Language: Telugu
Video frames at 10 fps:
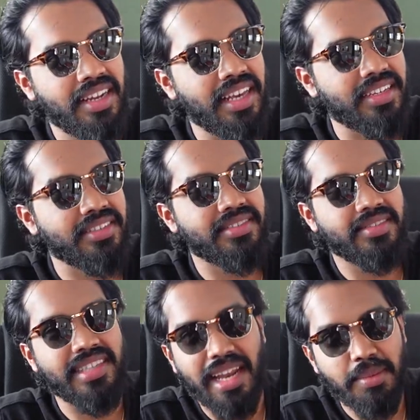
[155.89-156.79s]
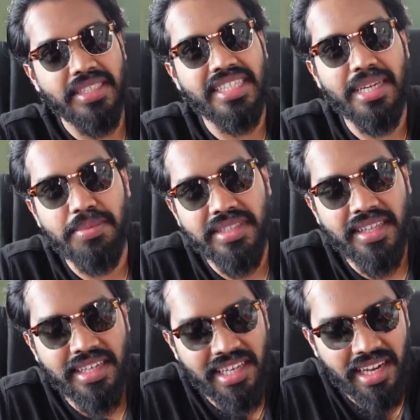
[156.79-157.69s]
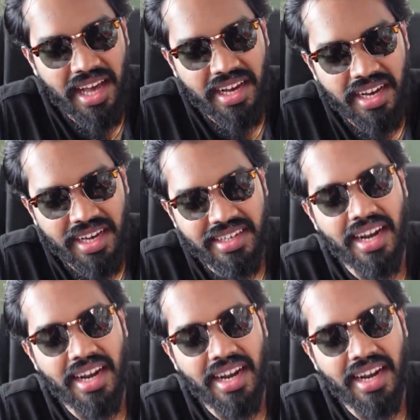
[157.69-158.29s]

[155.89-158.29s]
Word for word: లైక్ చాలా మంచిగా అనిపిస్తుంది నీలాగా